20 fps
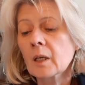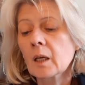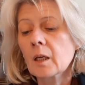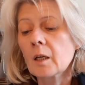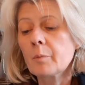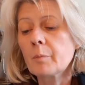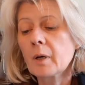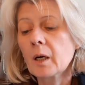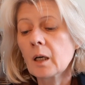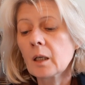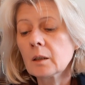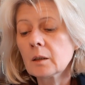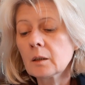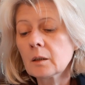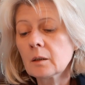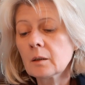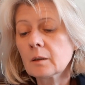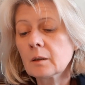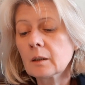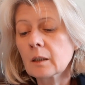Ибо
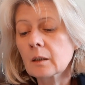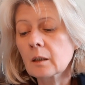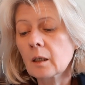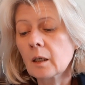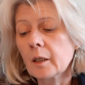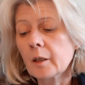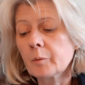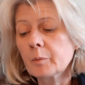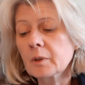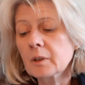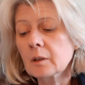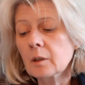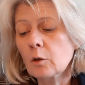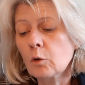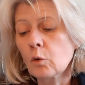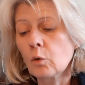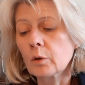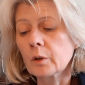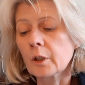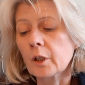они едят хлеб
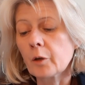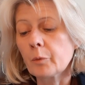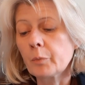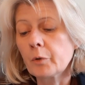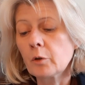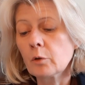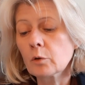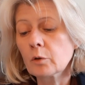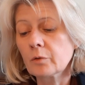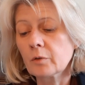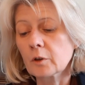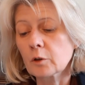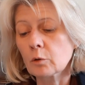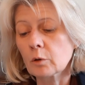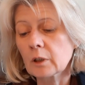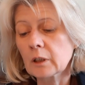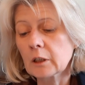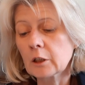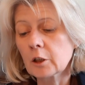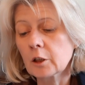беззакония и пьют вино
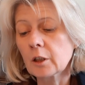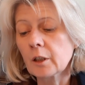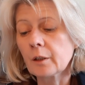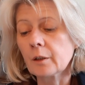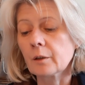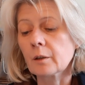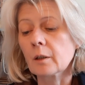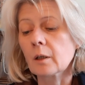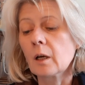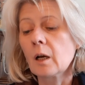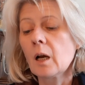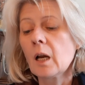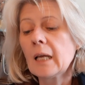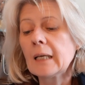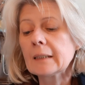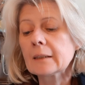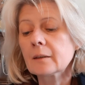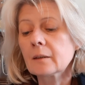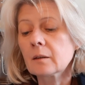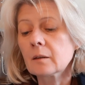хищения,
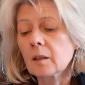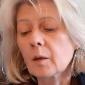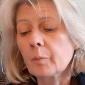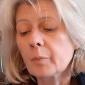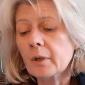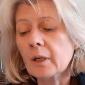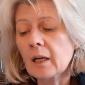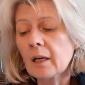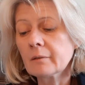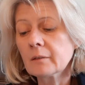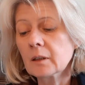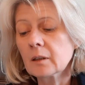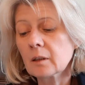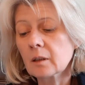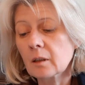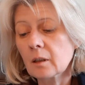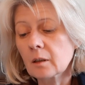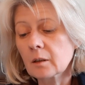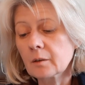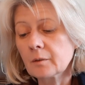стезя праведных,
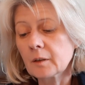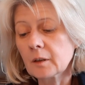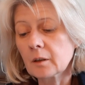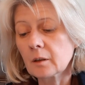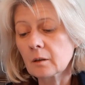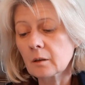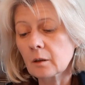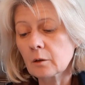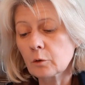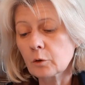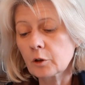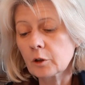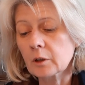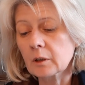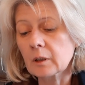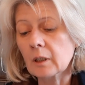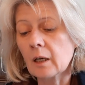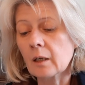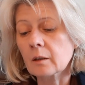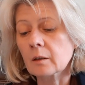как светило
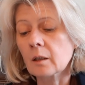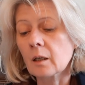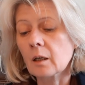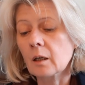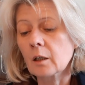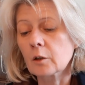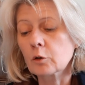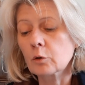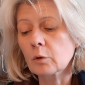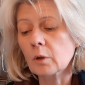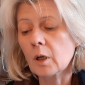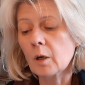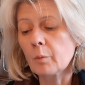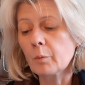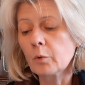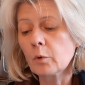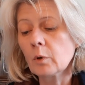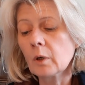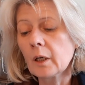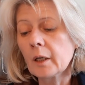лучезарное, которое
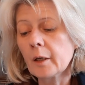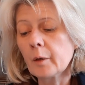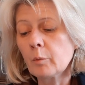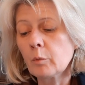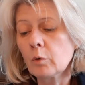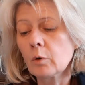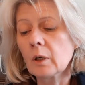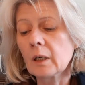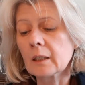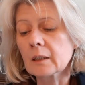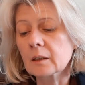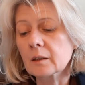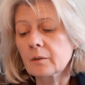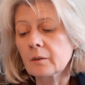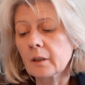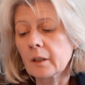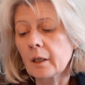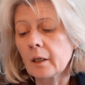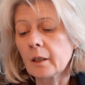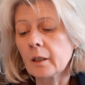более и более
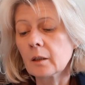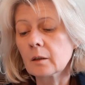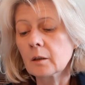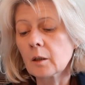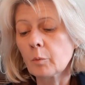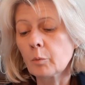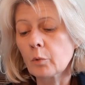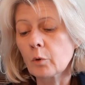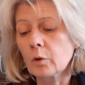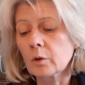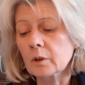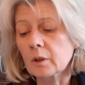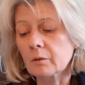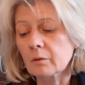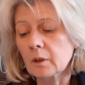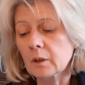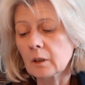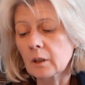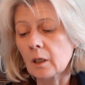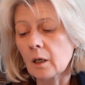светлеет до
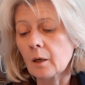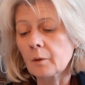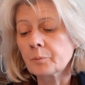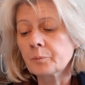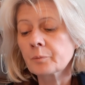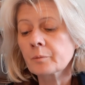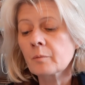полного дня.